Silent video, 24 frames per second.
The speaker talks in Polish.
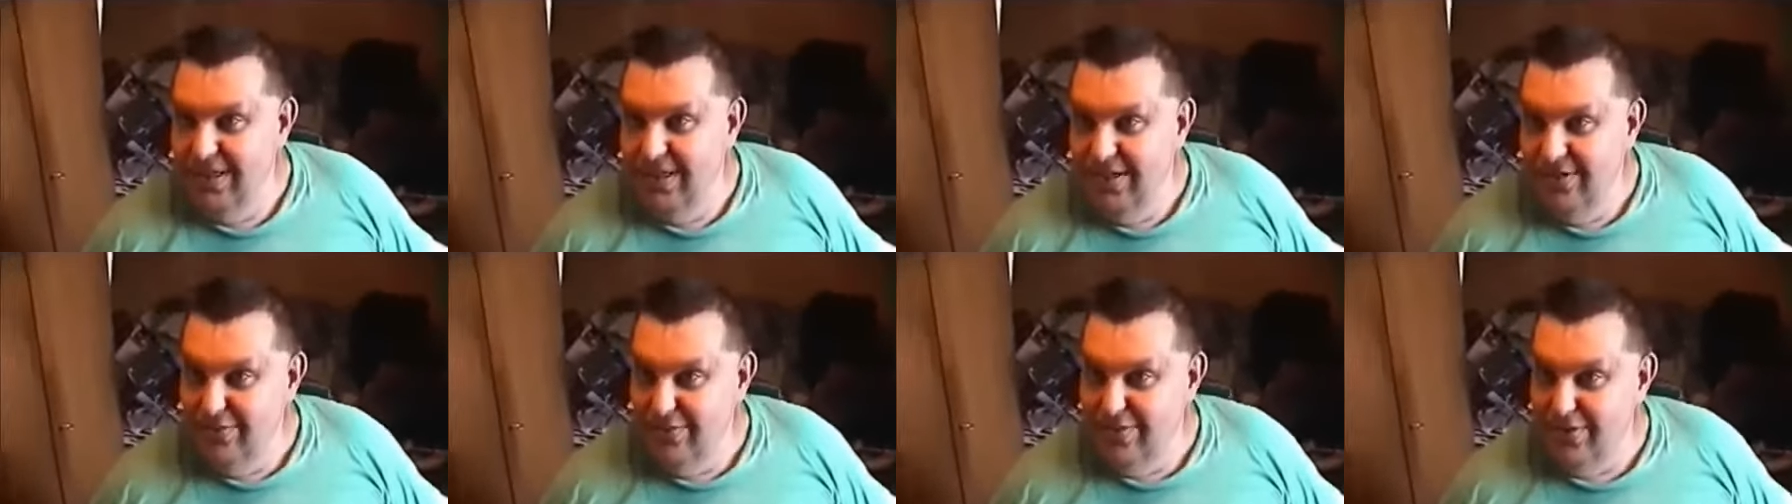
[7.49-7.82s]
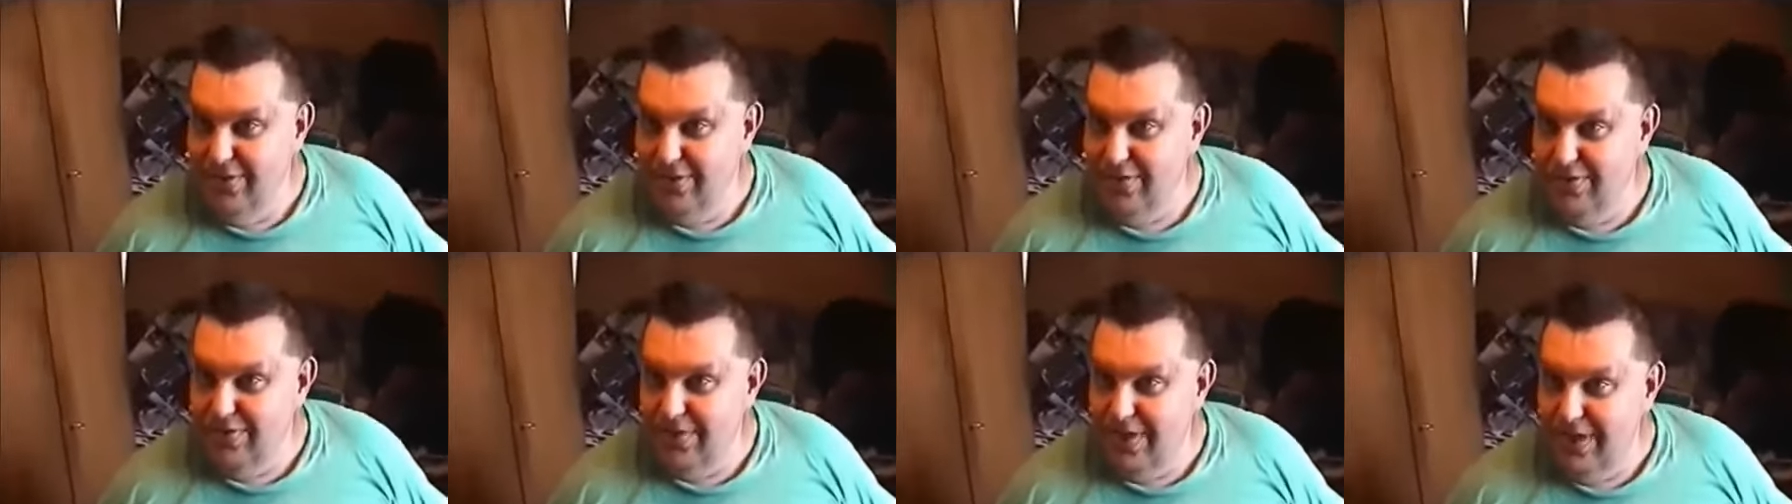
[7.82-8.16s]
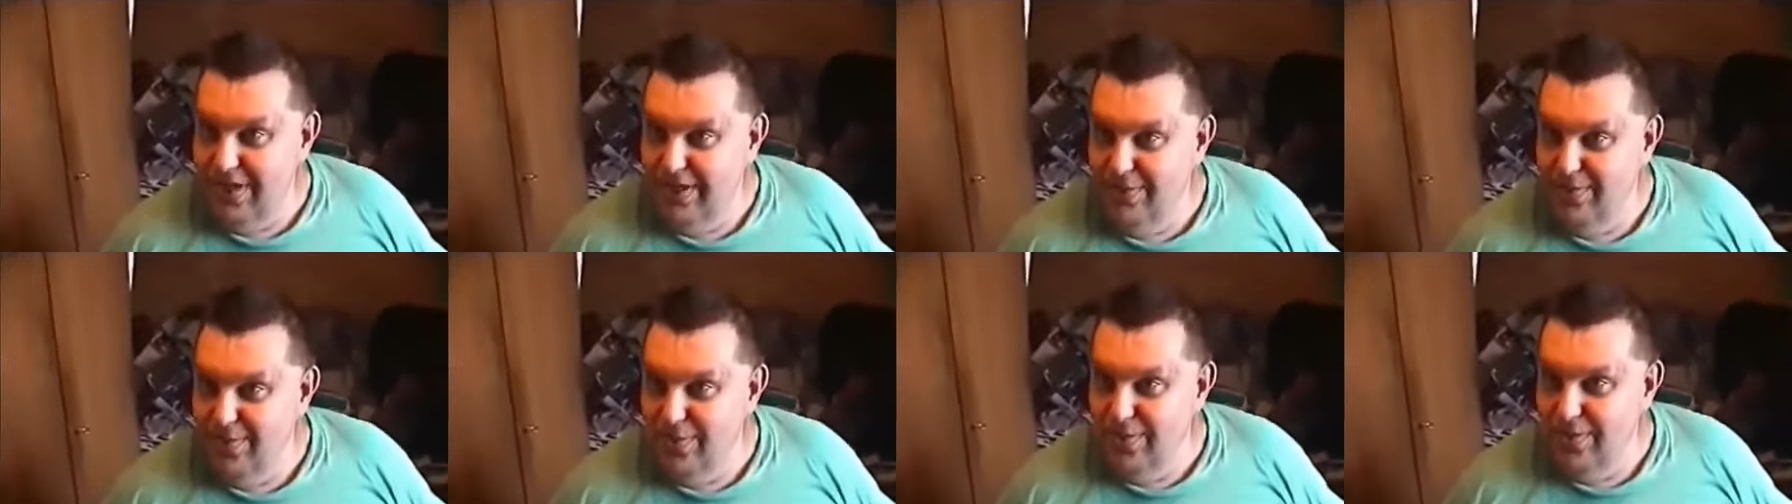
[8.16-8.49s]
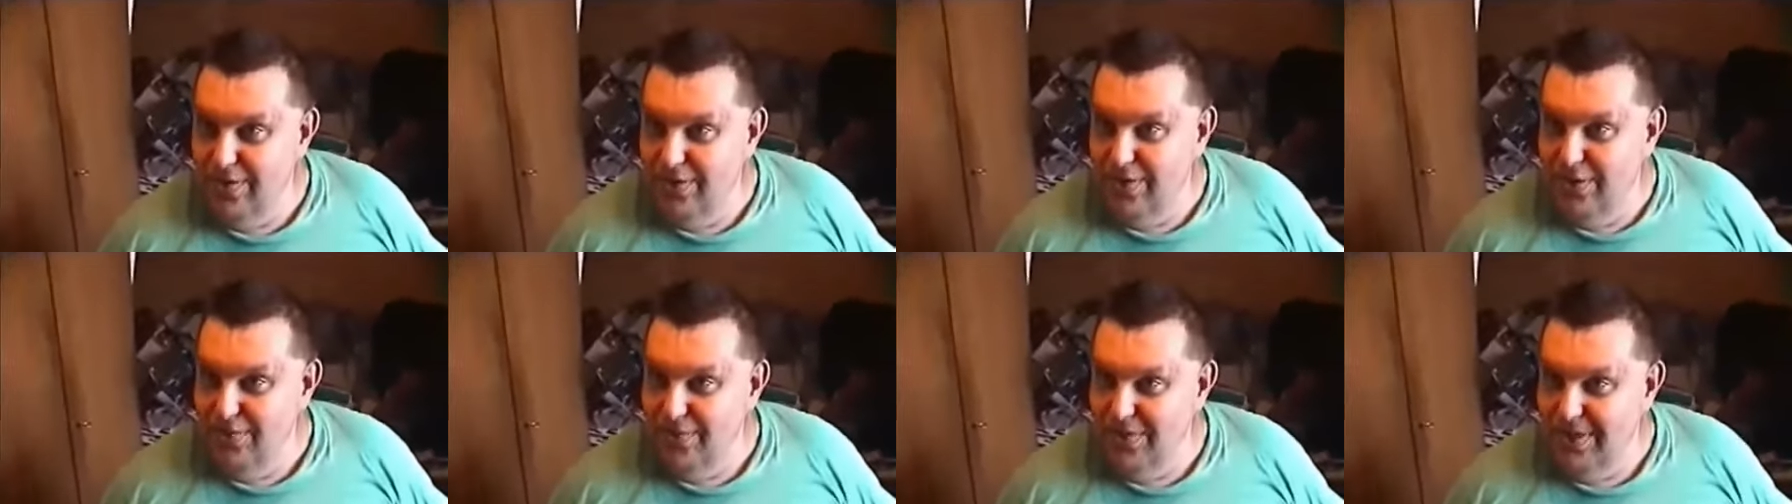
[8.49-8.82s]
ludzie kochani moi,
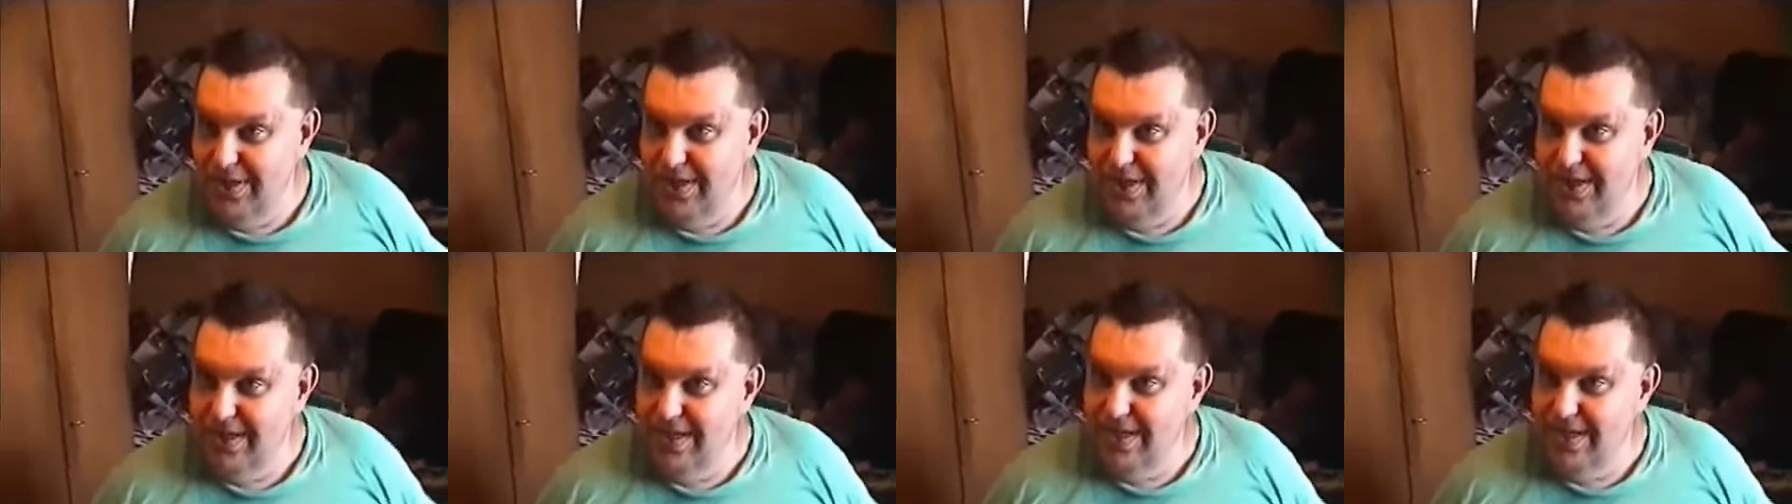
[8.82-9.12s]
o mnie.